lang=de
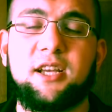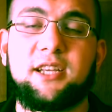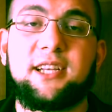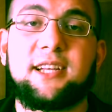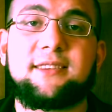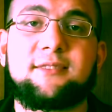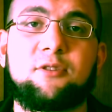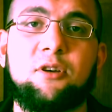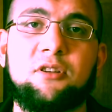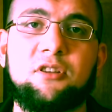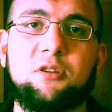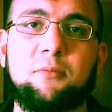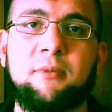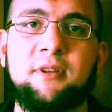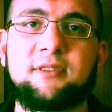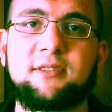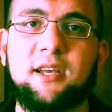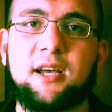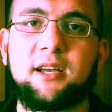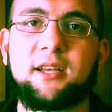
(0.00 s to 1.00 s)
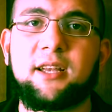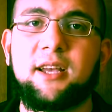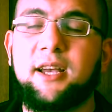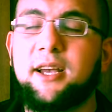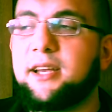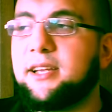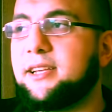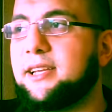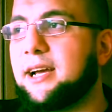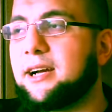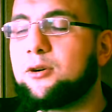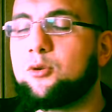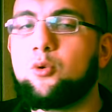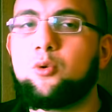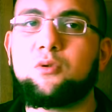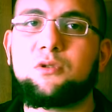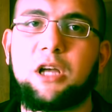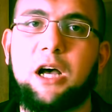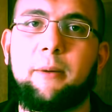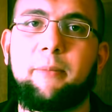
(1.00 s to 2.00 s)
Jetzt könnte man sagen, ja
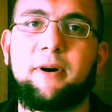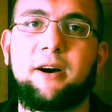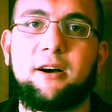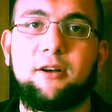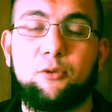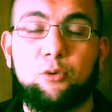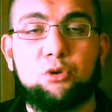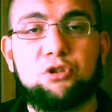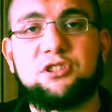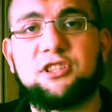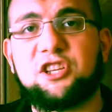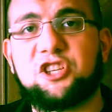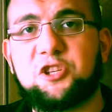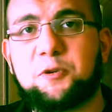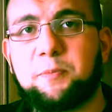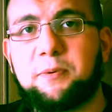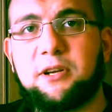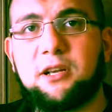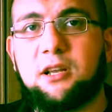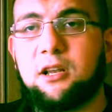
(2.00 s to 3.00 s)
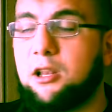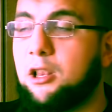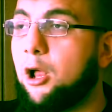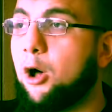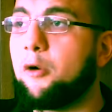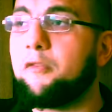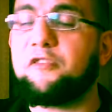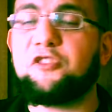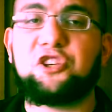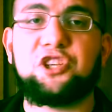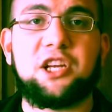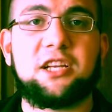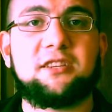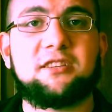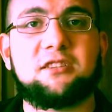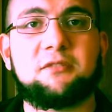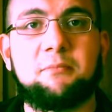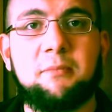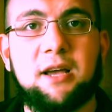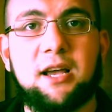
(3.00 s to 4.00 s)
gut, aber durch das Spiel laufe ich
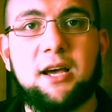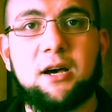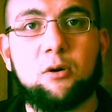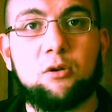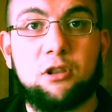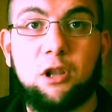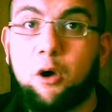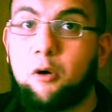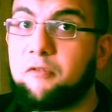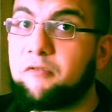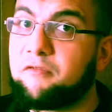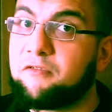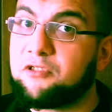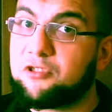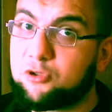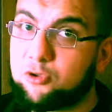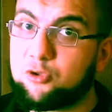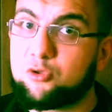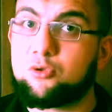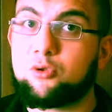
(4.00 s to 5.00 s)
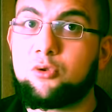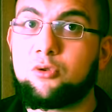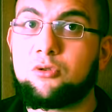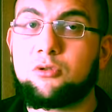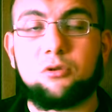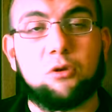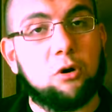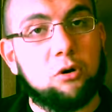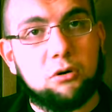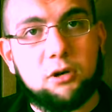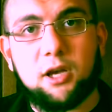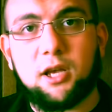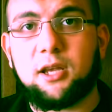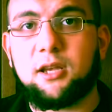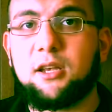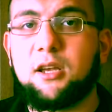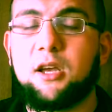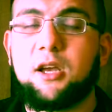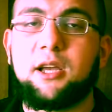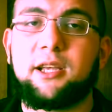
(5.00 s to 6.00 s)
jetzt mehr und Laufen ist gesund,
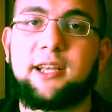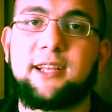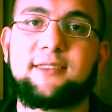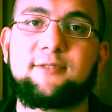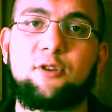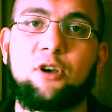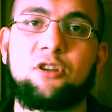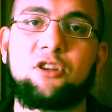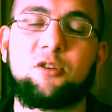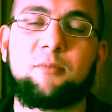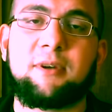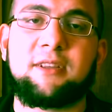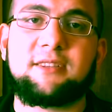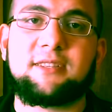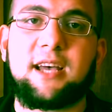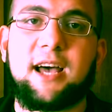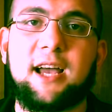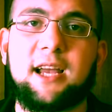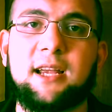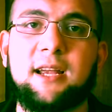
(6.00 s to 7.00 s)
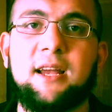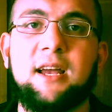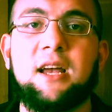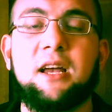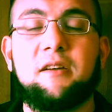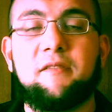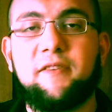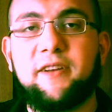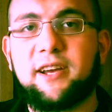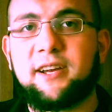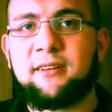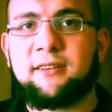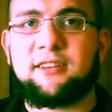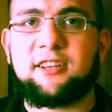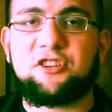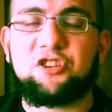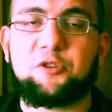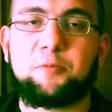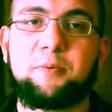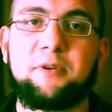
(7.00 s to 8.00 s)
okay. Jetzt könnte man sagen, während
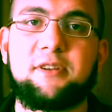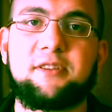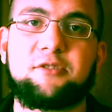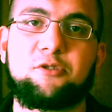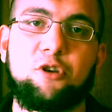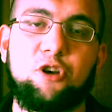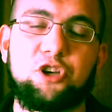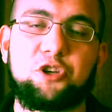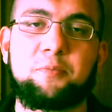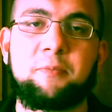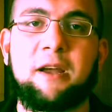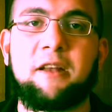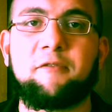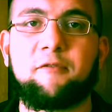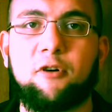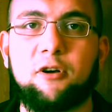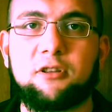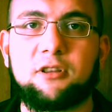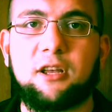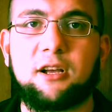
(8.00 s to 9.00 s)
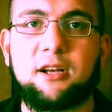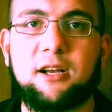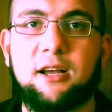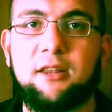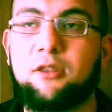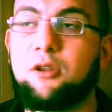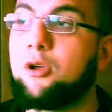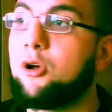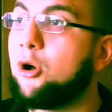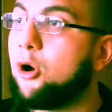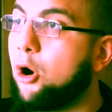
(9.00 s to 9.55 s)
des Spiels höre ich mir einen Vortrag an.